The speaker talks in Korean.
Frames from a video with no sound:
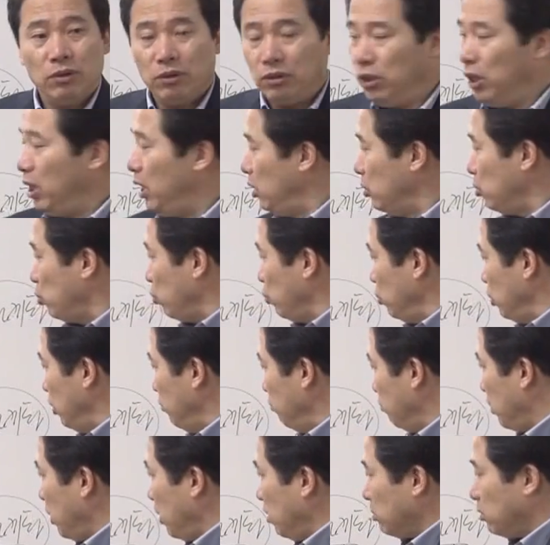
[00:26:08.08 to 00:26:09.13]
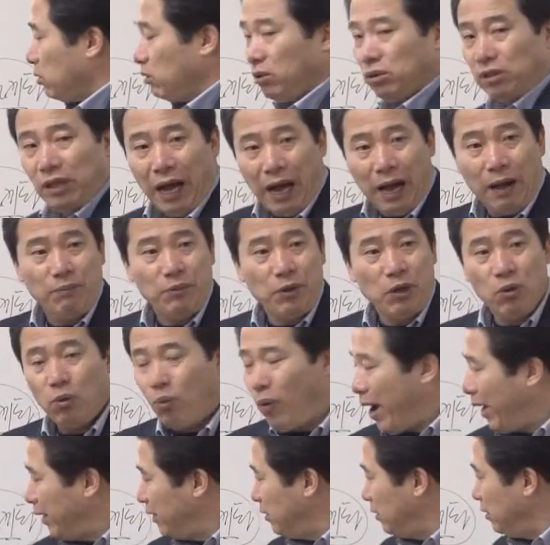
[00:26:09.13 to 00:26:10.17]
예수님께서
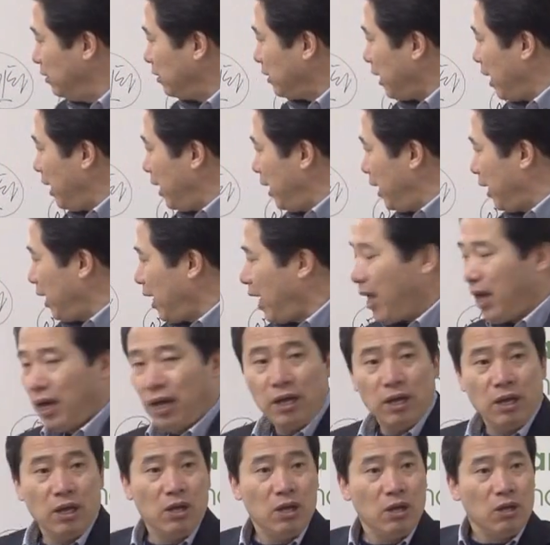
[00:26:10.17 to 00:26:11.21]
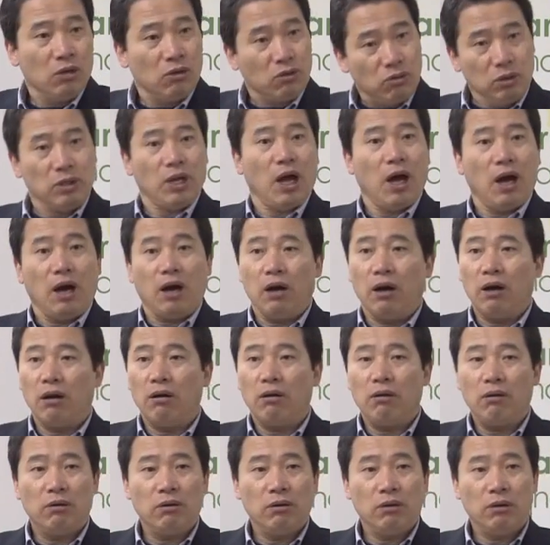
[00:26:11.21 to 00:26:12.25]
나병 환자에게 그냥
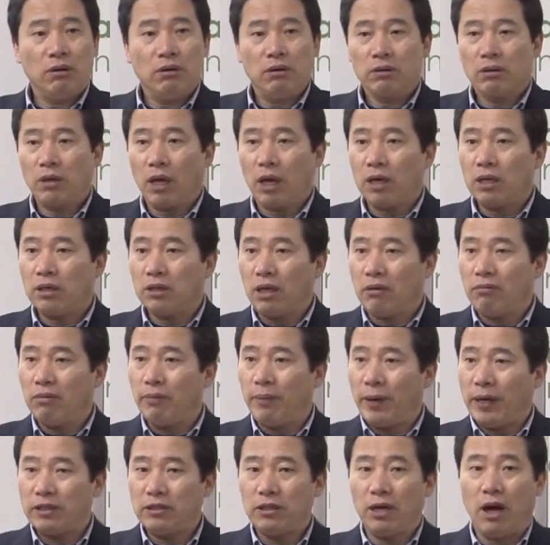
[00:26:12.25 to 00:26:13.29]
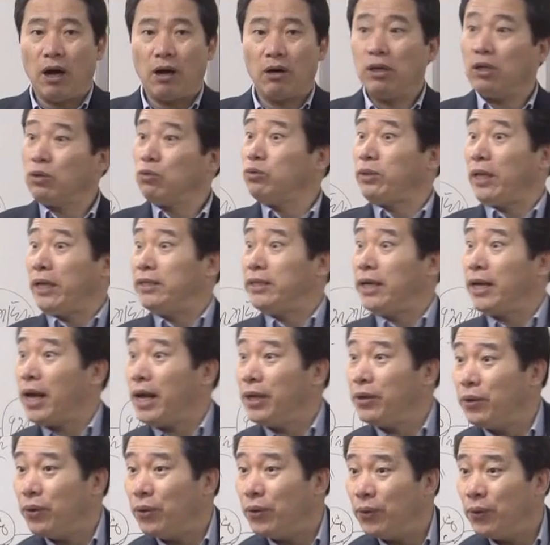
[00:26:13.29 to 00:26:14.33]
깨끗함을 받으라. 그래도
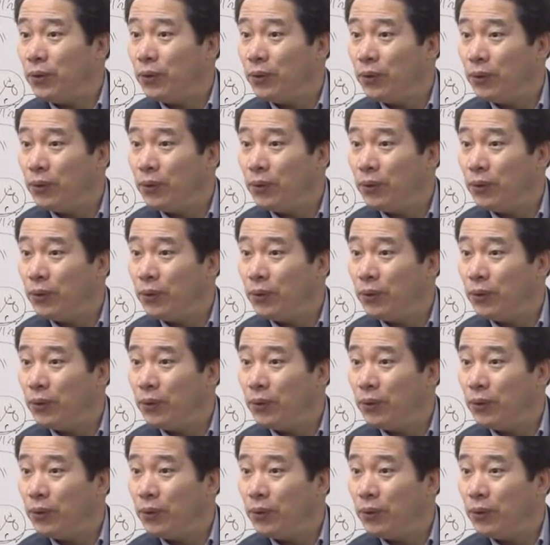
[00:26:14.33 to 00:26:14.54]
되잖아요.